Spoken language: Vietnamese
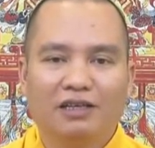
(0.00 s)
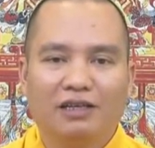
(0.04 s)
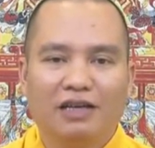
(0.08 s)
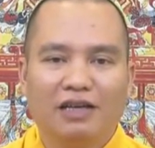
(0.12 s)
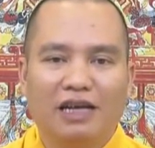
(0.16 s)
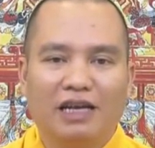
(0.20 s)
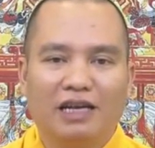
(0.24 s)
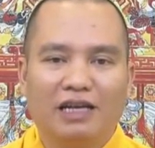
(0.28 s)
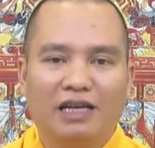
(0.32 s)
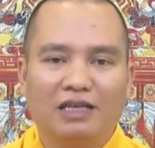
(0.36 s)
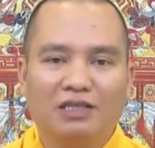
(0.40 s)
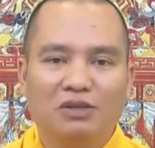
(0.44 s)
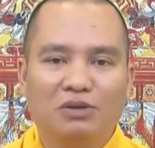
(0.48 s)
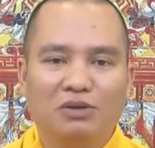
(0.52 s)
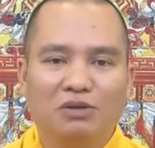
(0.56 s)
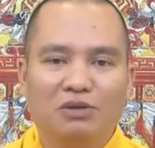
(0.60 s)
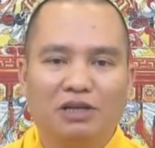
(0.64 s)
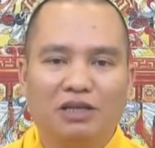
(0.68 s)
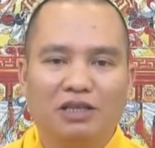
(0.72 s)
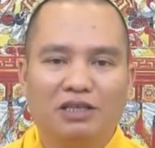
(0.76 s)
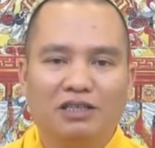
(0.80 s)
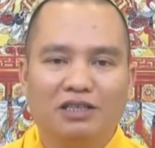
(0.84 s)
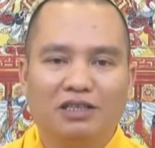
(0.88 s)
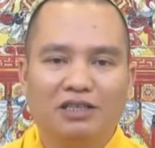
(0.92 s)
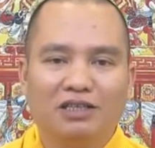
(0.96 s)
đại đa số
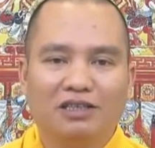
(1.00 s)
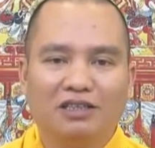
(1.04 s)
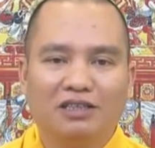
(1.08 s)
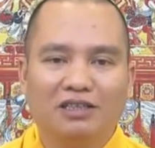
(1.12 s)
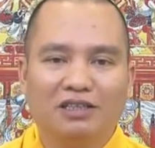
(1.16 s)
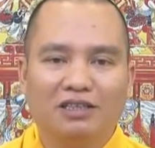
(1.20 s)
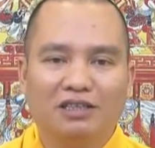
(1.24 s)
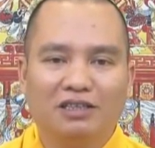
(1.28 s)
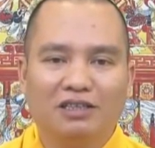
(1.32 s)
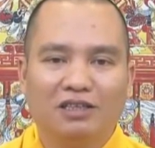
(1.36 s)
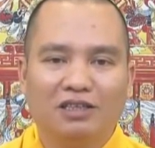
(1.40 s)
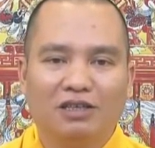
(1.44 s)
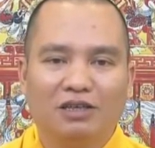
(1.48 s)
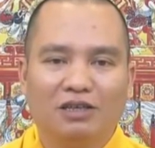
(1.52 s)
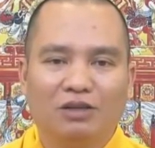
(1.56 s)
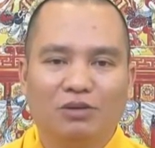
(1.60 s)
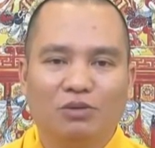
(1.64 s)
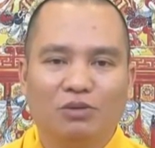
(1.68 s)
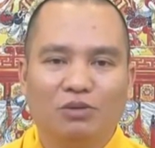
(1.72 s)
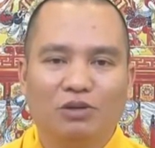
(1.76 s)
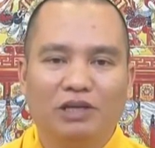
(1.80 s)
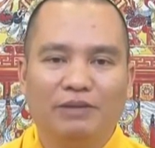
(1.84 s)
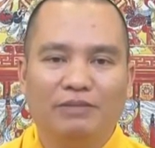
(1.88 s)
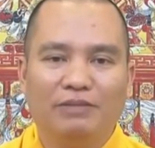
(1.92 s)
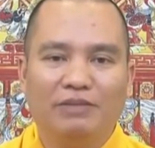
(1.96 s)
là chưa chưa có
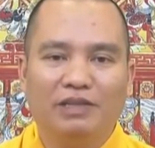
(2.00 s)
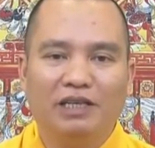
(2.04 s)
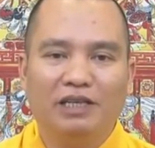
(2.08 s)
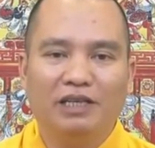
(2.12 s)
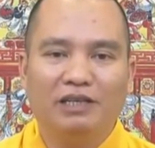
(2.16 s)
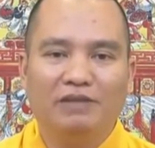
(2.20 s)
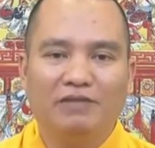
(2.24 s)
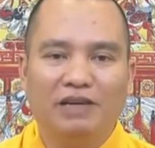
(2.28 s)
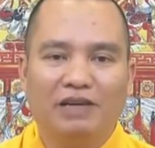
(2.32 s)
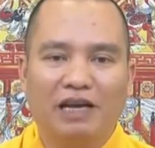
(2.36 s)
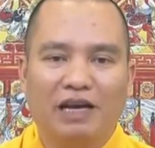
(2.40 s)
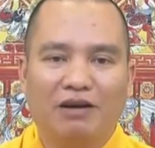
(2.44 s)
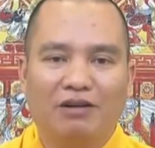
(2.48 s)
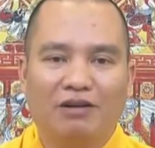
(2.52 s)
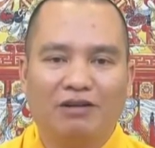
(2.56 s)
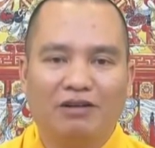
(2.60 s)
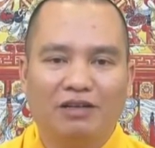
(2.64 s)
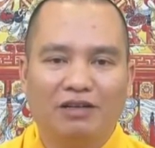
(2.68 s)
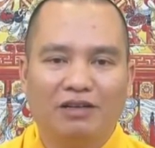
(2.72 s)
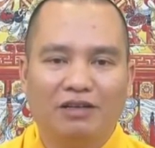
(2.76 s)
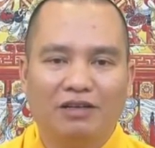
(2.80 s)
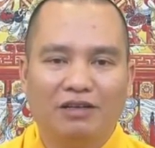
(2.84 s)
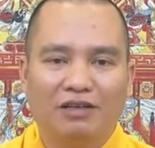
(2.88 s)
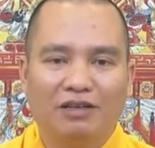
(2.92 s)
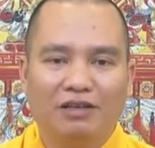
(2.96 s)
đủ niềm tin
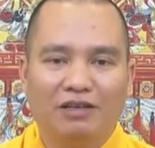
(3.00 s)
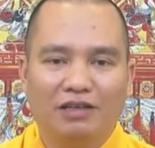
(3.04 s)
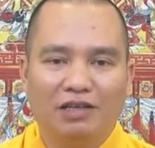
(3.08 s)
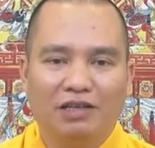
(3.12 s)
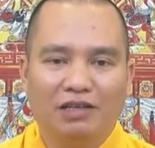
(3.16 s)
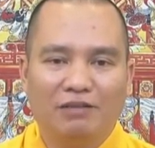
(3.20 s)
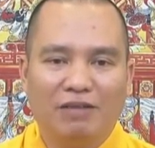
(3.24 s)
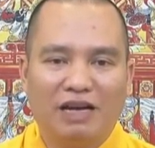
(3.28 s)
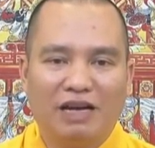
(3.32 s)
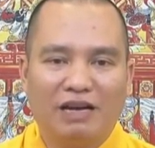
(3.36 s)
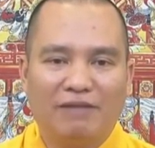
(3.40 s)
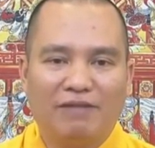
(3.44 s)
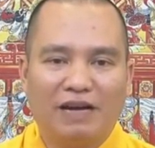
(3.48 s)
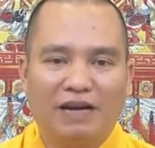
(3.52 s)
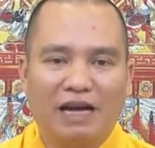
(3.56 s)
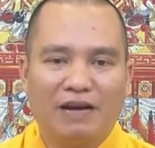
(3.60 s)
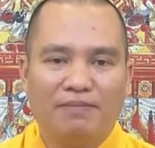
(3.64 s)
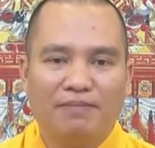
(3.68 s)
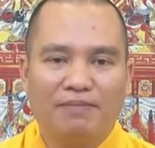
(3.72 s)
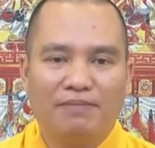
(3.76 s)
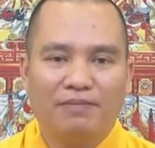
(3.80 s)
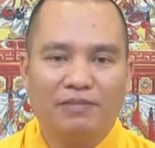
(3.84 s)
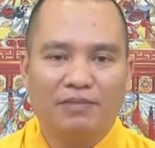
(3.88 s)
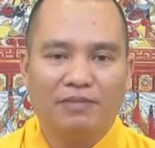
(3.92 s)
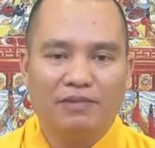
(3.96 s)
vào những bài
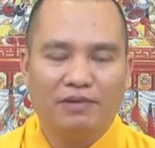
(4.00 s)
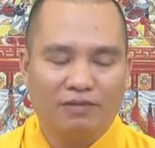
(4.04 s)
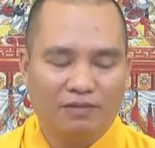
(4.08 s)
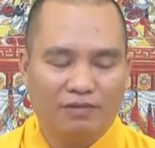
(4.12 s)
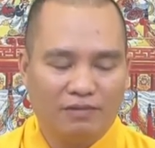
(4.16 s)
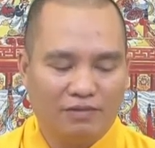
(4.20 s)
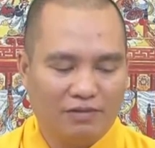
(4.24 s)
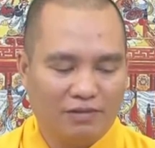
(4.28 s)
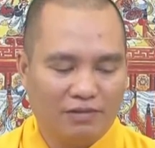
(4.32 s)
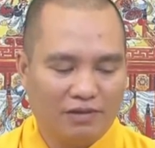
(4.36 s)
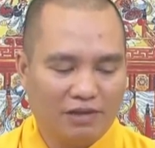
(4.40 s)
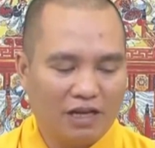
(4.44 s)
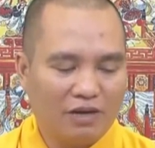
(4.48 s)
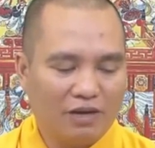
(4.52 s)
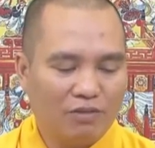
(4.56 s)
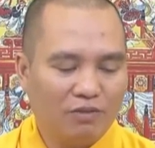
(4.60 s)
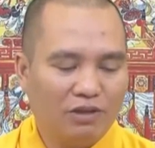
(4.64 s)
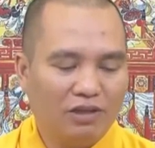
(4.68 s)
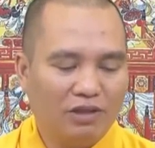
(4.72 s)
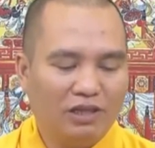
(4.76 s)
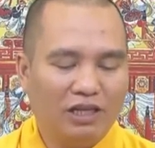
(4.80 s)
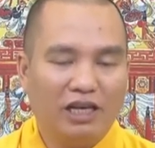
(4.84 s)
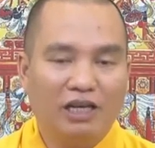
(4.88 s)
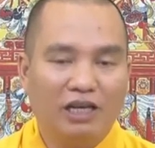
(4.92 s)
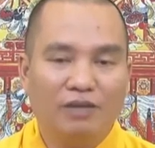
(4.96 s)
pháp các
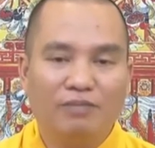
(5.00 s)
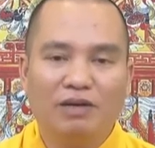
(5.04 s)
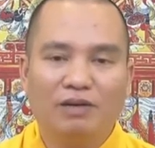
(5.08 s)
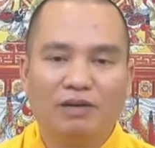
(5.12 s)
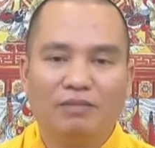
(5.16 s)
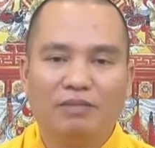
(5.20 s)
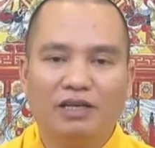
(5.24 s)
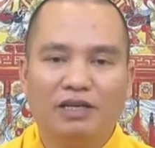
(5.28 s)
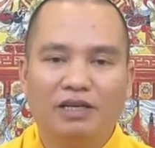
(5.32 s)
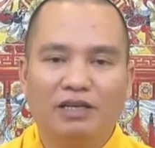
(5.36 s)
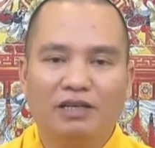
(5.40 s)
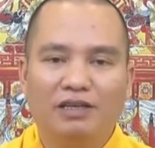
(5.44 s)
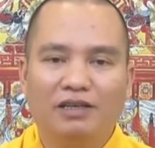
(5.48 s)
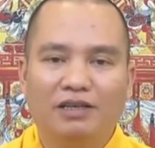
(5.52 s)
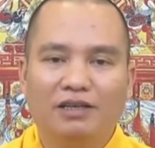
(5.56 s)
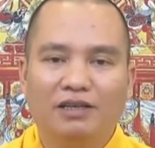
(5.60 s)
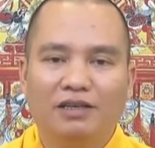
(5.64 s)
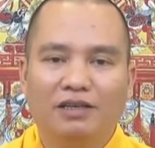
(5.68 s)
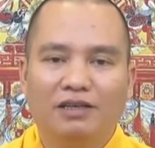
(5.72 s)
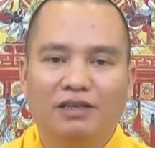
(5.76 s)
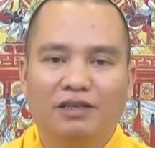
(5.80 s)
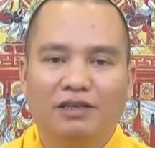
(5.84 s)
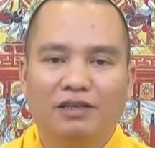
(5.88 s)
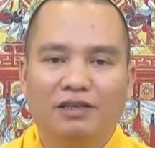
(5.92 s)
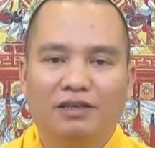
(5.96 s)
quý thầy mà mình
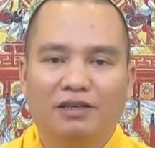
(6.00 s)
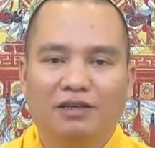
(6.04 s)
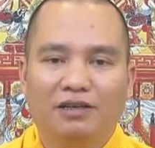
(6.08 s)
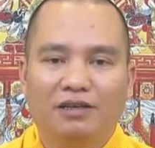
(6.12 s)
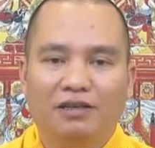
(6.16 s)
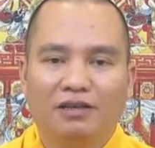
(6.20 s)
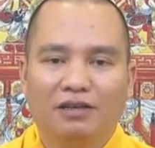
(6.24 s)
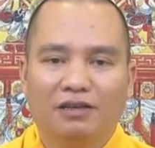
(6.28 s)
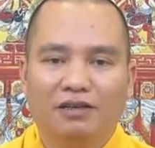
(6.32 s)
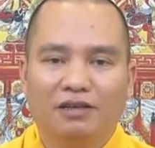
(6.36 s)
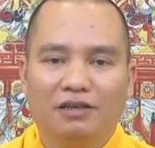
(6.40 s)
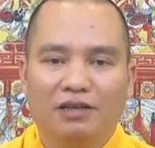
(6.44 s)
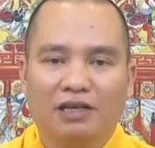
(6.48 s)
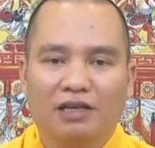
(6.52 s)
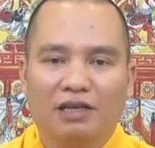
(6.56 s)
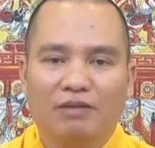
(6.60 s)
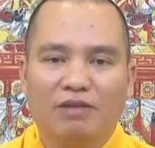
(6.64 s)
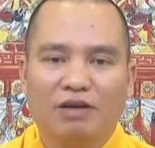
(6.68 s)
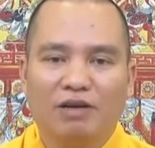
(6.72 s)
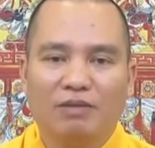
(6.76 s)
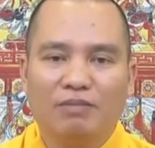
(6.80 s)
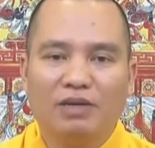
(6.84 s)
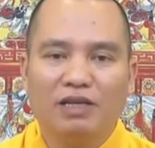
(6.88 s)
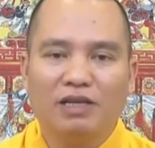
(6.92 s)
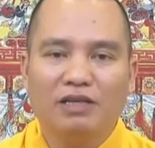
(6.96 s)
các
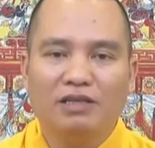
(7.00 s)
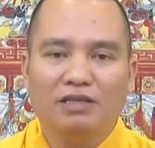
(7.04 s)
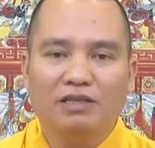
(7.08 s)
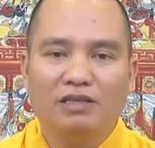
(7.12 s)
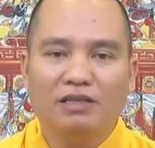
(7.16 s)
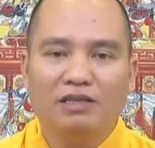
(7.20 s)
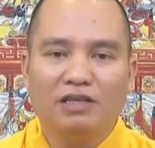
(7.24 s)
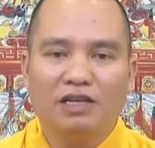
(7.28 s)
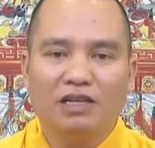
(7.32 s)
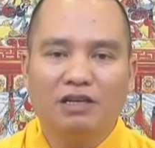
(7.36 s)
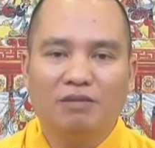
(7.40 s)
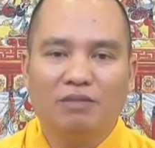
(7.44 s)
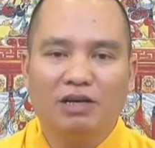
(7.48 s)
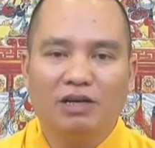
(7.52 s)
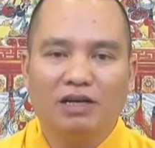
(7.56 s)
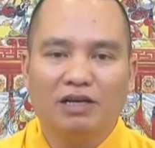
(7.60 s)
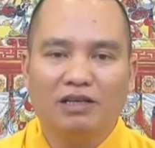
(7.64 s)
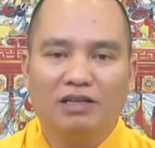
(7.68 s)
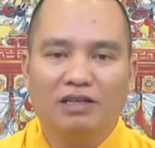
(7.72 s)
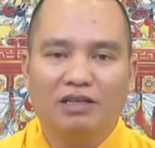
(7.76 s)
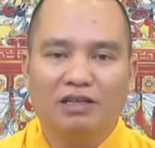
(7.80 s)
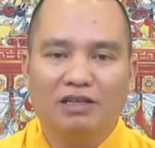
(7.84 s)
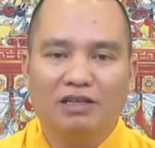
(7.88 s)
bậc minh sư các bậc